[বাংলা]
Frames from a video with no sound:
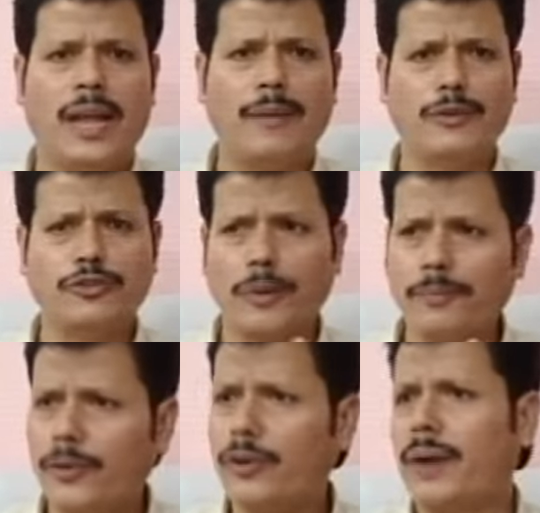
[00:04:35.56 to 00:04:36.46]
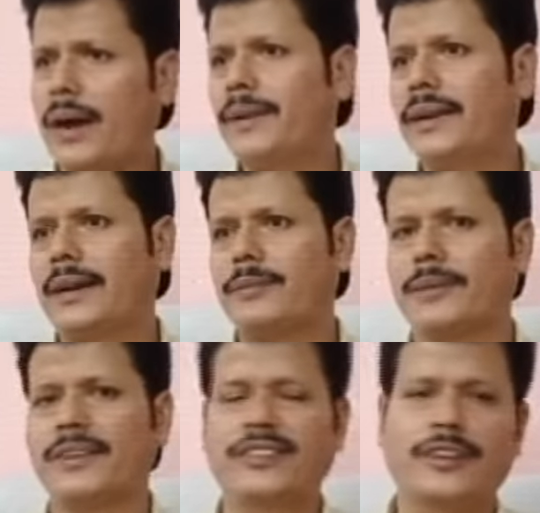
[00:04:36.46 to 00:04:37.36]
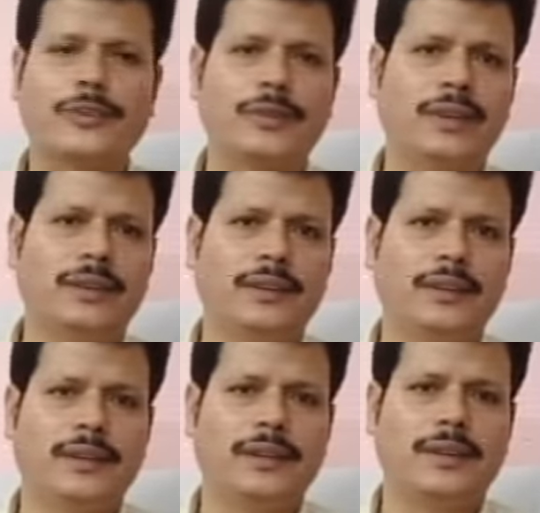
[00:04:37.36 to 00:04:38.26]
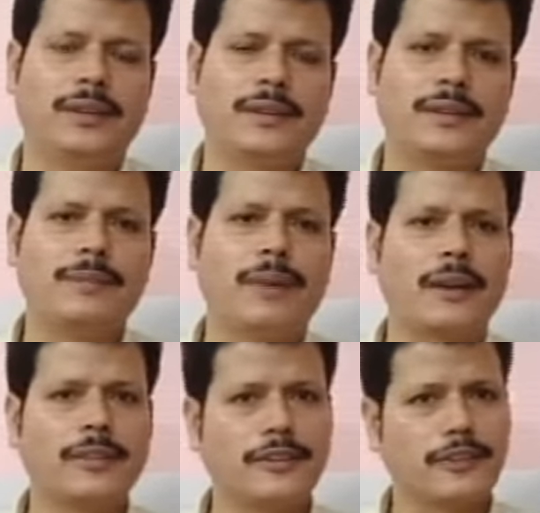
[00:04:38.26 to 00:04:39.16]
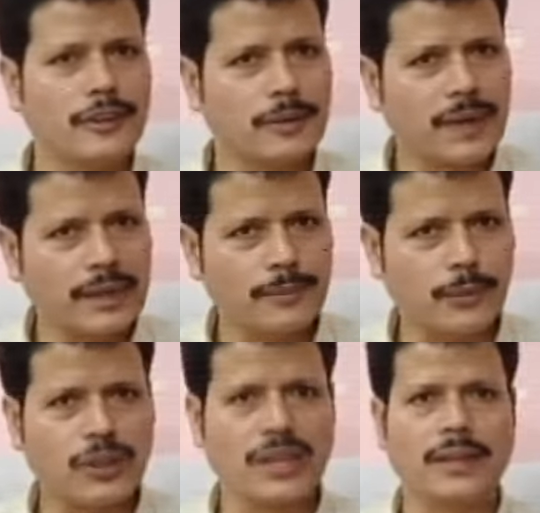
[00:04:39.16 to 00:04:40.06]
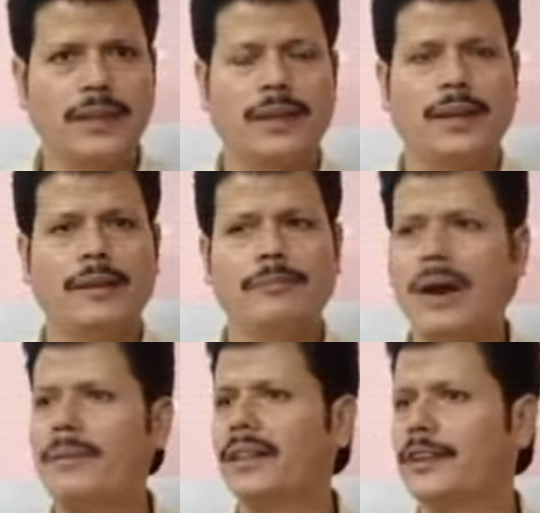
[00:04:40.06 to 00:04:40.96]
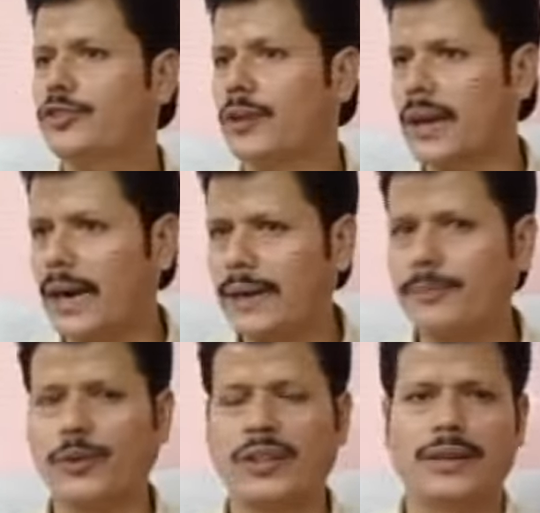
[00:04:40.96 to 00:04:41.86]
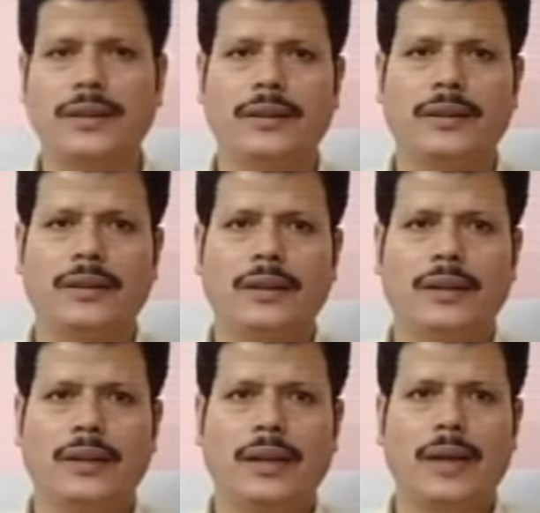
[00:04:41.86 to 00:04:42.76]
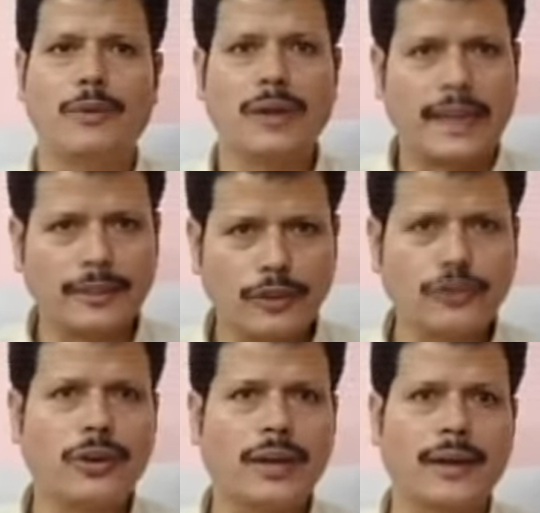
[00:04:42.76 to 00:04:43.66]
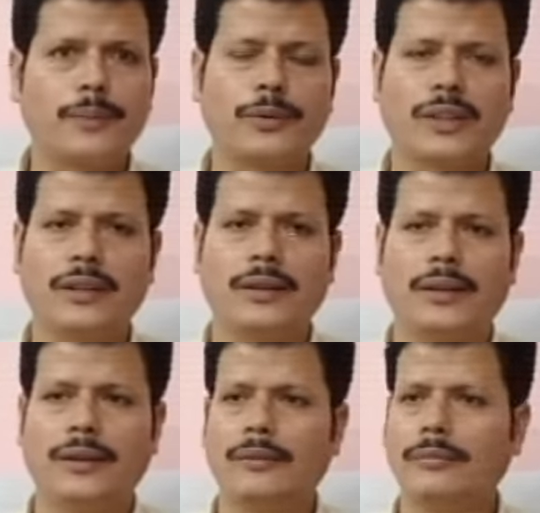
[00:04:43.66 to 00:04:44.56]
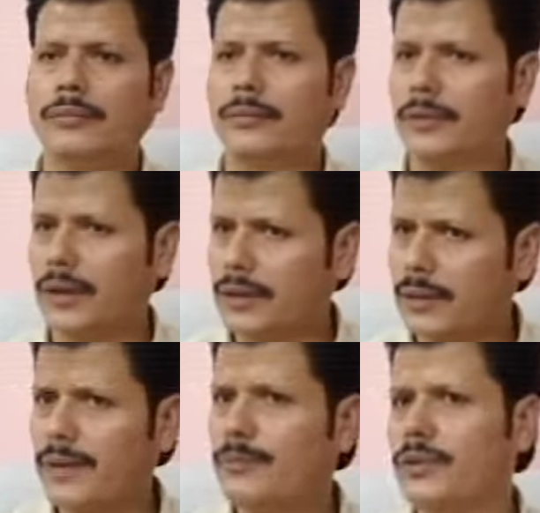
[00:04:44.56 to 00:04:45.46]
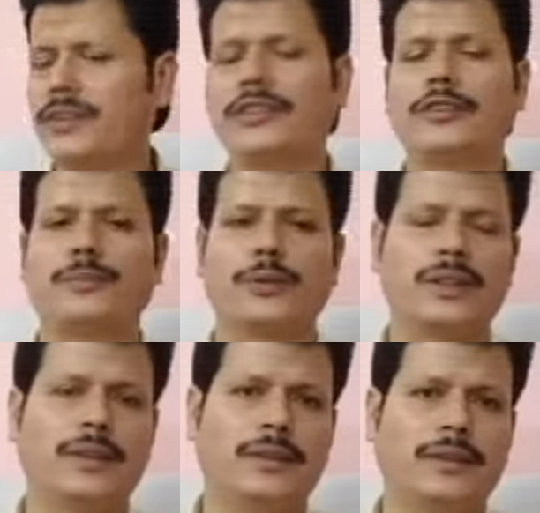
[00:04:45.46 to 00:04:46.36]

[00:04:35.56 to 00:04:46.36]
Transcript: এবং সম্পূর্ণভাবে এটা আমরা বিশ্বাস করি যে ভারতীয় জনতা পার্টির প্রতি বা আমাদের সরকারের প্রতি এবং কেন্দ্র সরকারের প্রতি নরেন্দ্রভাই মোদীজির প্রতি